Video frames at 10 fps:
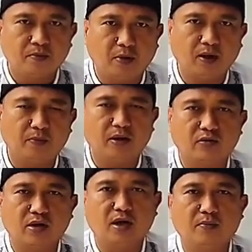Baik
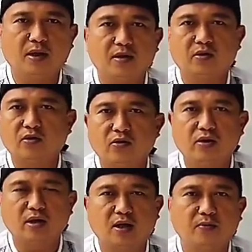para sahabat
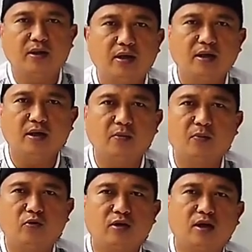saudara kami
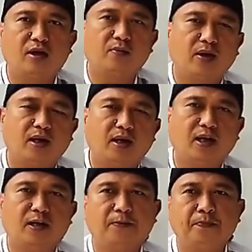dimanapun kalian
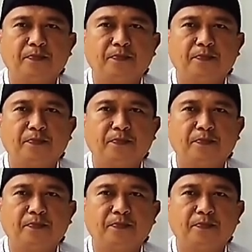berada